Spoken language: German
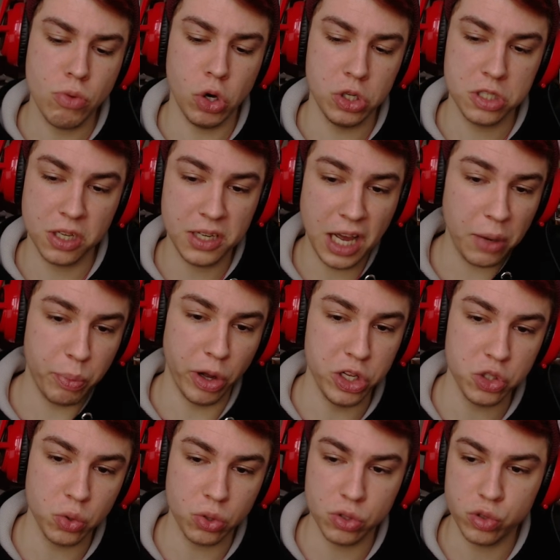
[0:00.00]
unseren
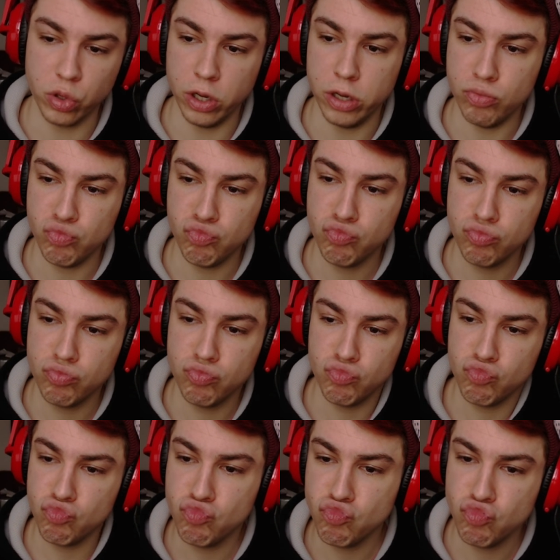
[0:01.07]
Nachbarn suchen sollen.
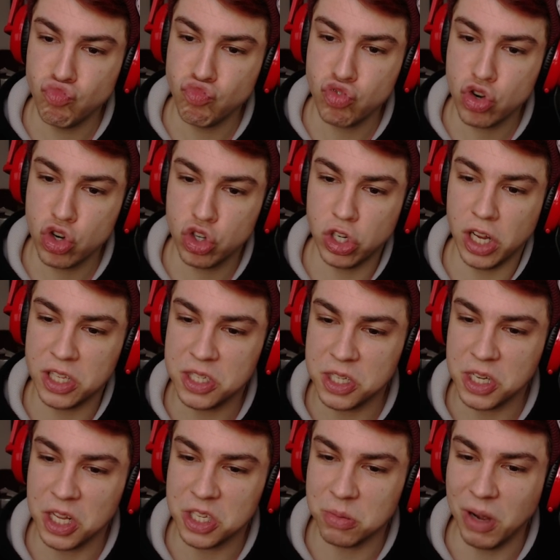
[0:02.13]
Schätze
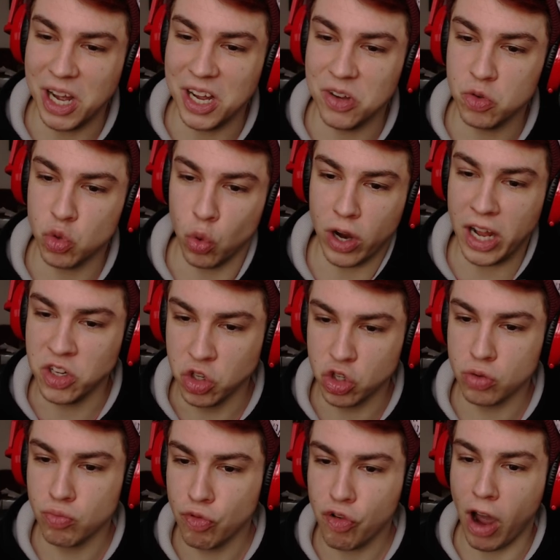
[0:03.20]
ich jetzt mal, so
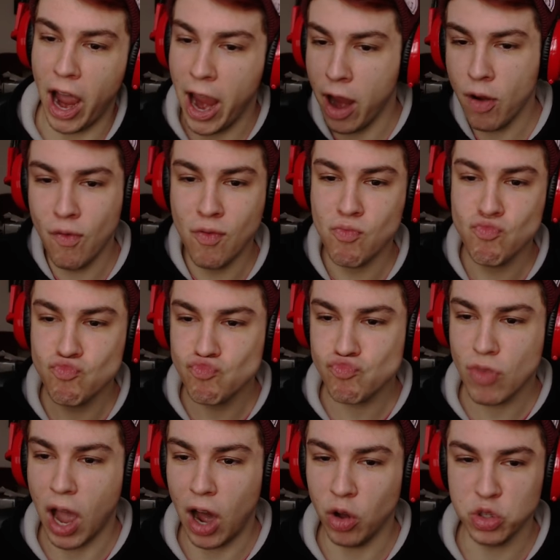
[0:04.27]
ganz frei.
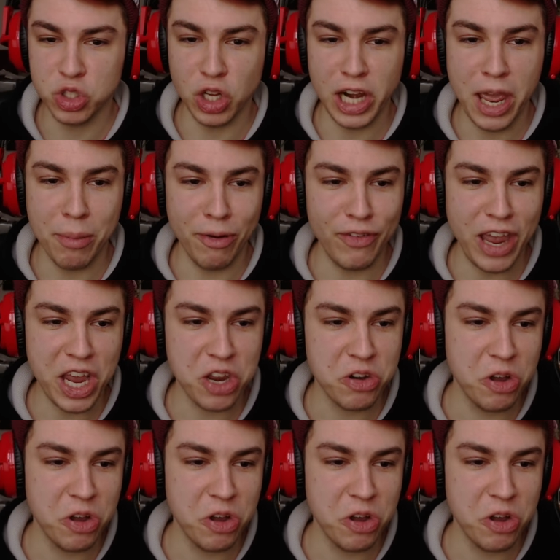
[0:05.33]
Aus der Leber weg,